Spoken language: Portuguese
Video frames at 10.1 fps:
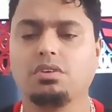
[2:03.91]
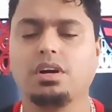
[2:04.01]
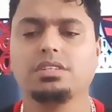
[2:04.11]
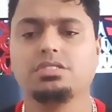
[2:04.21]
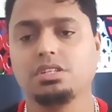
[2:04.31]

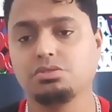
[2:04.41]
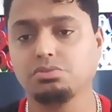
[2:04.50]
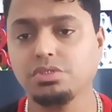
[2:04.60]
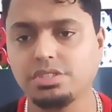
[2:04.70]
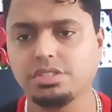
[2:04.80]
Jorge
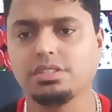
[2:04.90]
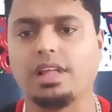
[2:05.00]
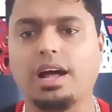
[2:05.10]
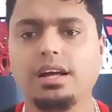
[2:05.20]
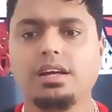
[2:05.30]
Jesus,
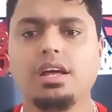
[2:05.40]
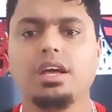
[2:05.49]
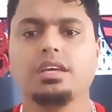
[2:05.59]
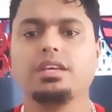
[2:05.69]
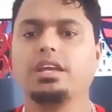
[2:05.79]
tá?
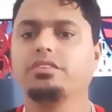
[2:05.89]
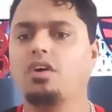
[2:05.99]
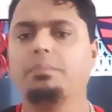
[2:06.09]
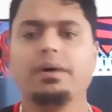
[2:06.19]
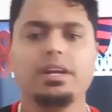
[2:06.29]
E ele
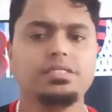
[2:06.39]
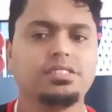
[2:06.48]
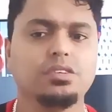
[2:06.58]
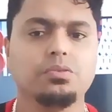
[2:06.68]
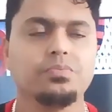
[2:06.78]
não
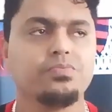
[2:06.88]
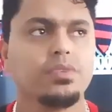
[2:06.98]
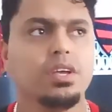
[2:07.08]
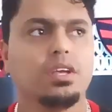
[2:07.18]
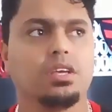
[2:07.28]
apareceu.
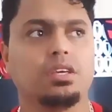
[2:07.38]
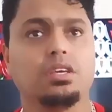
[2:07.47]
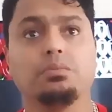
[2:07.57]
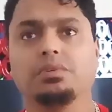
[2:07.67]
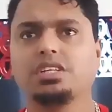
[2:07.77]

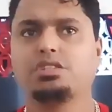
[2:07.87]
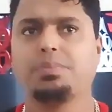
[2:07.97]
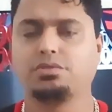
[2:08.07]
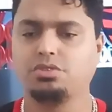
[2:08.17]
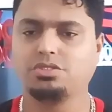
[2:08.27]
E
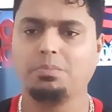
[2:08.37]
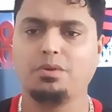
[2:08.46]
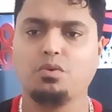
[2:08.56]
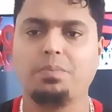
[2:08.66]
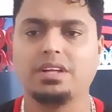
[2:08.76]
muitas pessoas estão
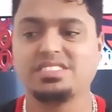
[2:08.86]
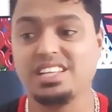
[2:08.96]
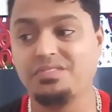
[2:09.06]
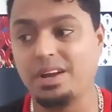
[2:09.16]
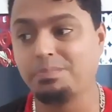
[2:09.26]
preocupadas
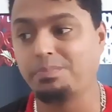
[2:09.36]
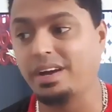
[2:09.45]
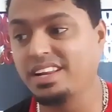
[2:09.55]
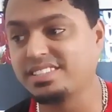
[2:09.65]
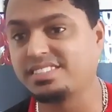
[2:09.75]
se ele vai
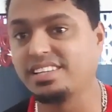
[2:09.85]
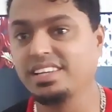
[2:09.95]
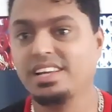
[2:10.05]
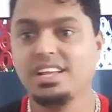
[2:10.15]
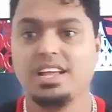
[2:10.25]

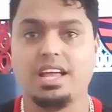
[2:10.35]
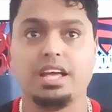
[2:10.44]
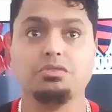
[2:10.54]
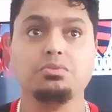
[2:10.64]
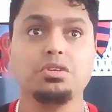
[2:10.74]
aparecer
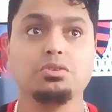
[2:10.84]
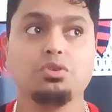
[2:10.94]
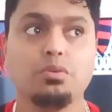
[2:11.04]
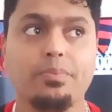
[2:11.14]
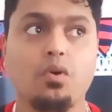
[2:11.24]
é, no Nino
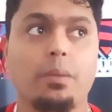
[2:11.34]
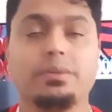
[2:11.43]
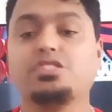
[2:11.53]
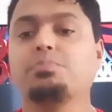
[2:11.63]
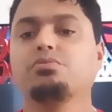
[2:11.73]
do Urubu. A
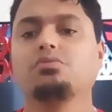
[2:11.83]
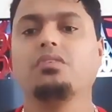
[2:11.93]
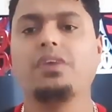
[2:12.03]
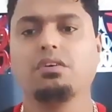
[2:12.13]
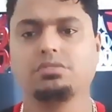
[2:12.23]
princípio isso
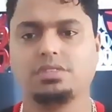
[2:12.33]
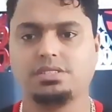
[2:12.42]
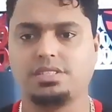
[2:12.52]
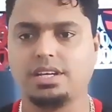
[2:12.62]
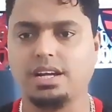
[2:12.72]
não vai
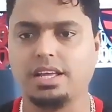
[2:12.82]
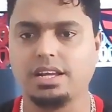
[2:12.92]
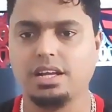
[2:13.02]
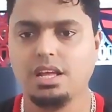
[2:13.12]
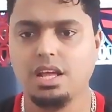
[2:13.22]
acontecer,
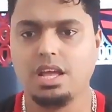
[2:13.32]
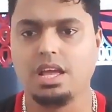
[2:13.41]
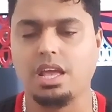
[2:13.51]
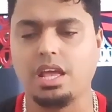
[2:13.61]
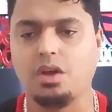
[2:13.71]
galera.
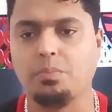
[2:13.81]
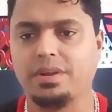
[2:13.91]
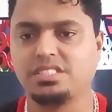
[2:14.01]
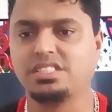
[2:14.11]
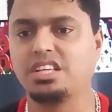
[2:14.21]
É, o
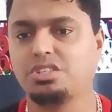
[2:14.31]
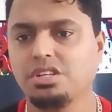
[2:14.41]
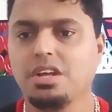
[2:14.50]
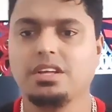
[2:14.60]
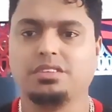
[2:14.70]

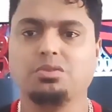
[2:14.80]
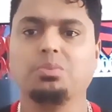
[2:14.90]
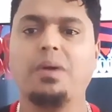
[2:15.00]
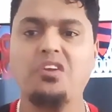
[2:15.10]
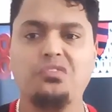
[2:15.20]
presidente
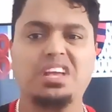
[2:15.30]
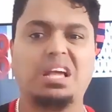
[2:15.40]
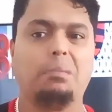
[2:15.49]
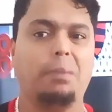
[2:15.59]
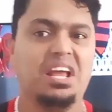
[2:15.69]
do
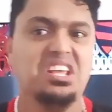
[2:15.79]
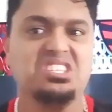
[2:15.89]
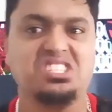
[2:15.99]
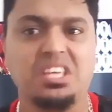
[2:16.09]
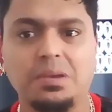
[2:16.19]
Benfica
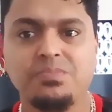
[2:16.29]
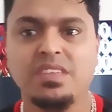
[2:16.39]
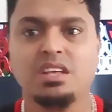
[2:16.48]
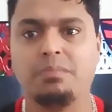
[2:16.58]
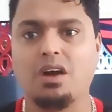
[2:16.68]
aparecer
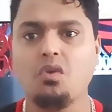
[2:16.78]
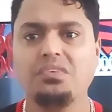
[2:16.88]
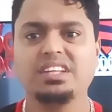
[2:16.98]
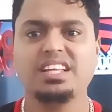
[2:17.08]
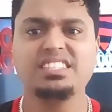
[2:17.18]
uma
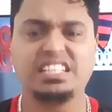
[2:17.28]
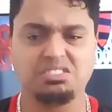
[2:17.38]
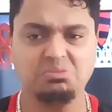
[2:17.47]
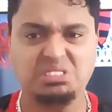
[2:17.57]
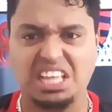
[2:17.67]

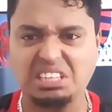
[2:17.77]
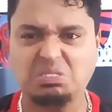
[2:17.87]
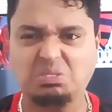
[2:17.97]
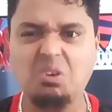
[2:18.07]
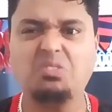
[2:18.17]
confraternização
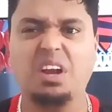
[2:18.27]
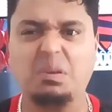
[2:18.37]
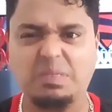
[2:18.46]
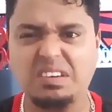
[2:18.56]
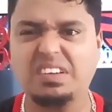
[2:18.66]
dentro do
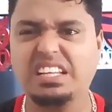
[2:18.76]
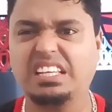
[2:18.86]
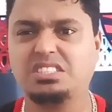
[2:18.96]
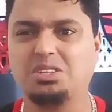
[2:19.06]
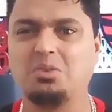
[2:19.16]
Flamengo, ele
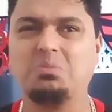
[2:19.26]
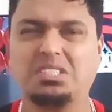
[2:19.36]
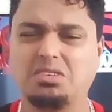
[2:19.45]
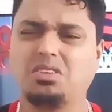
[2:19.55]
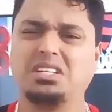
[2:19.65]
que tirou o
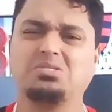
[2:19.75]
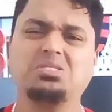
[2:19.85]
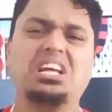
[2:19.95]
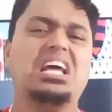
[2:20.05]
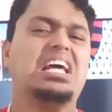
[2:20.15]
Mr. Jorge
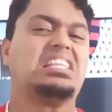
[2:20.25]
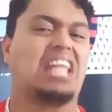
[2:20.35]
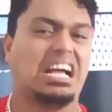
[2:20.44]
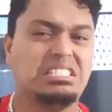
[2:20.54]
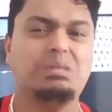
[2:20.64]
Jesus,
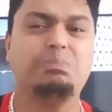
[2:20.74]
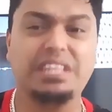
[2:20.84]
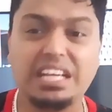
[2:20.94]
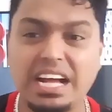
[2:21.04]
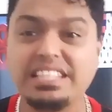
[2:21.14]
Tá de
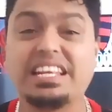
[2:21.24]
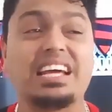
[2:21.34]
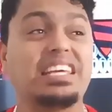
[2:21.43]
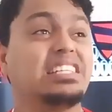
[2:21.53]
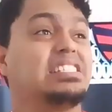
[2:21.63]

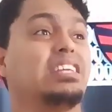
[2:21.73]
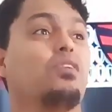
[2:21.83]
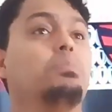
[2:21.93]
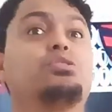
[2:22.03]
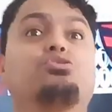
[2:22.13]
brincadeira, aí seria
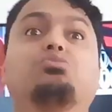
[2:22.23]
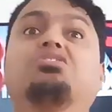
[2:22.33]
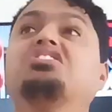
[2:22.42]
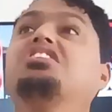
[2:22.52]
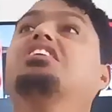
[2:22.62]
um
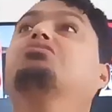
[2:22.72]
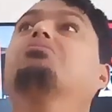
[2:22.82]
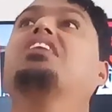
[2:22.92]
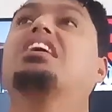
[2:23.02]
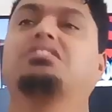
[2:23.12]
absurdo. Que
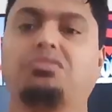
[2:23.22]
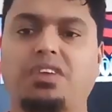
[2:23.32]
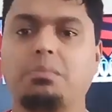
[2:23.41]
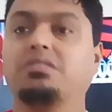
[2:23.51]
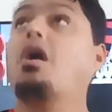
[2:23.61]
diretoria é essa do
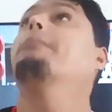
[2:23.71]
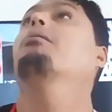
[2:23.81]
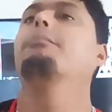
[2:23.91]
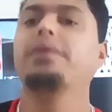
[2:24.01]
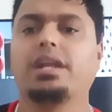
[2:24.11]
Flamengo dar uma
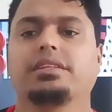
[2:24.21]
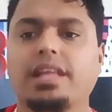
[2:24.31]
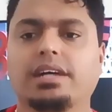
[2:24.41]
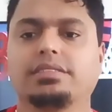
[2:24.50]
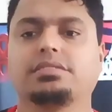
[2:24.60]
bobeira
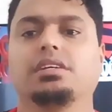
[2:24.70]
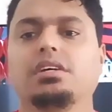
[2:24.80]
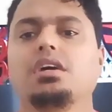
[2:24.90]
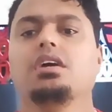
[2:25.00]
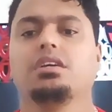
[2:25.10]
dessa?
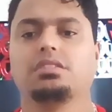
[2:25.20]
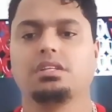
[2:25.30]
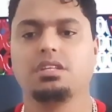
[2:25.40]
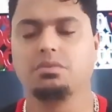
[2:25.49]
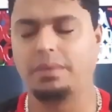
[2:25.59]

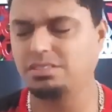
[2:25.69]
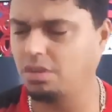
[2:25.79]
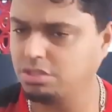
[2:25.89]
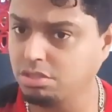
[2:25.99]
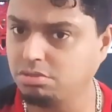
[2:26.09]
Entendeu? Mas
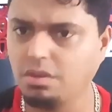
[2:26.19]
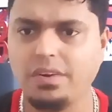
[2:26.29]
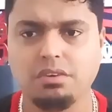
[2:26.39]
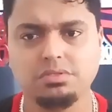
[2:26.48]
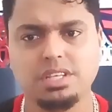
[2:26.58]
eu acho que isso
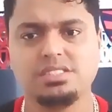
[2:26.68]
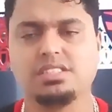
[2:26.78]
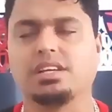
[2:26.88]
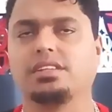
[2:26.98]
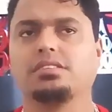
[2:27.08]
não vai
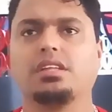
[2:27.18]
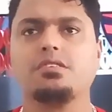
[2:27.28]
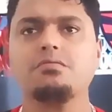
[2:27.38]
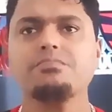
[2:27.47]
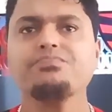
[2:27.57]
acontecer,
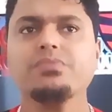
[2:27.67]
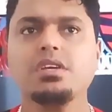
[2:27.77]
entendeu?